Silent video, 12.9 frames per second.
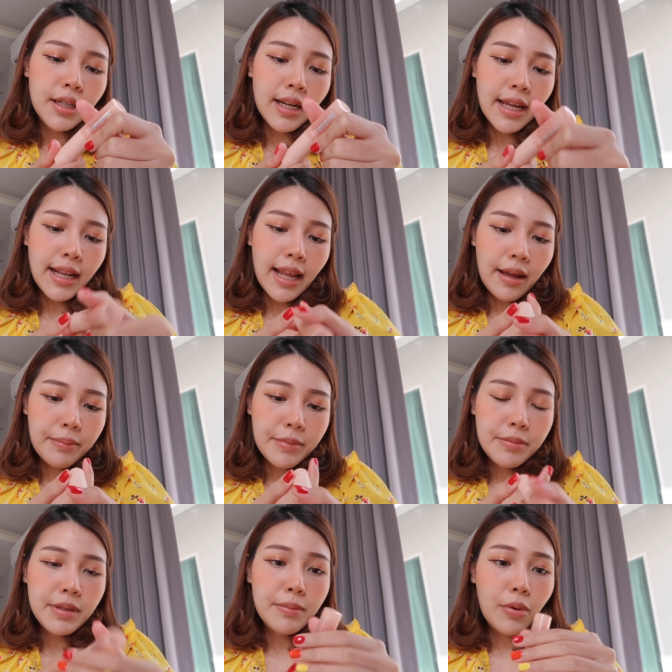อะไรล่ะ
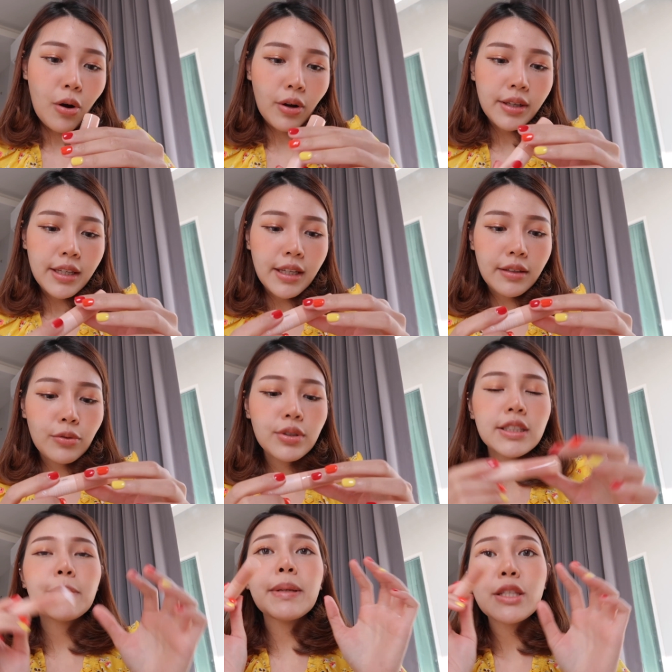ไม่มีบอกอีกรู้
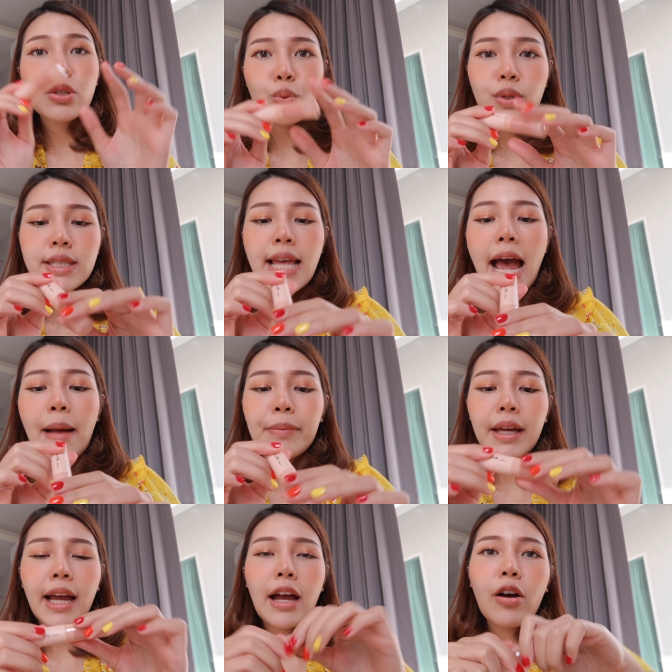สึกจะเป็น
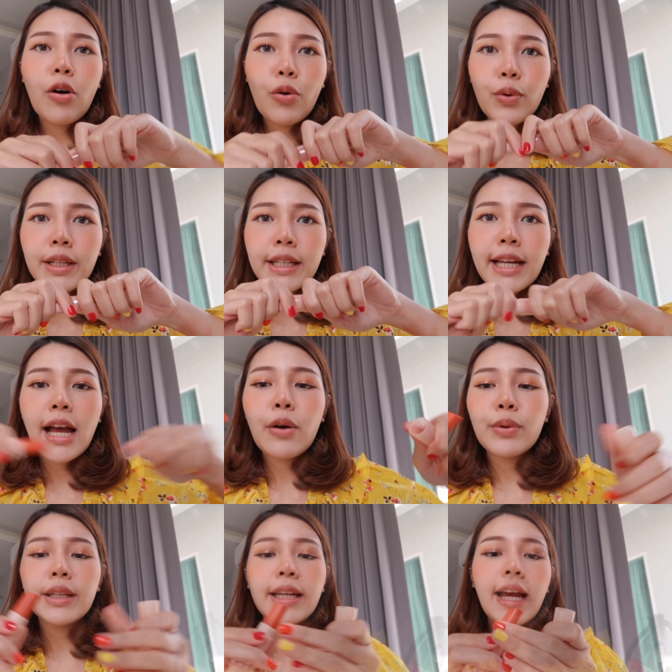03นะคะของ
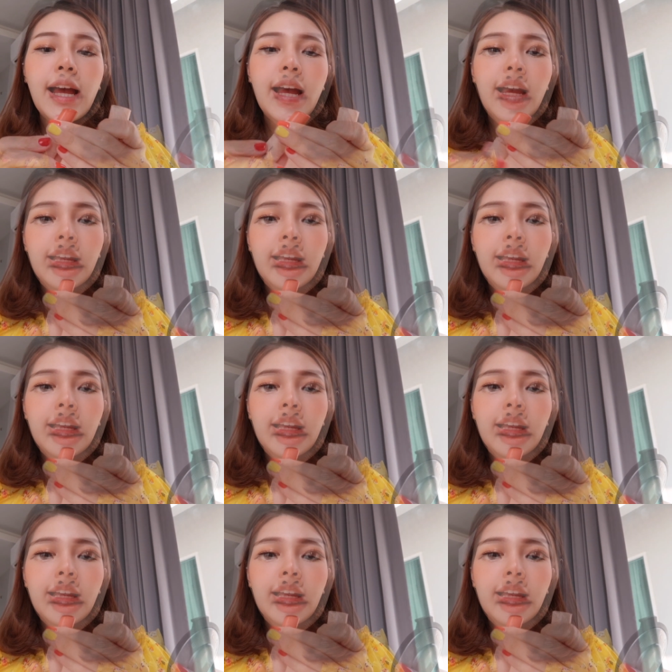Holika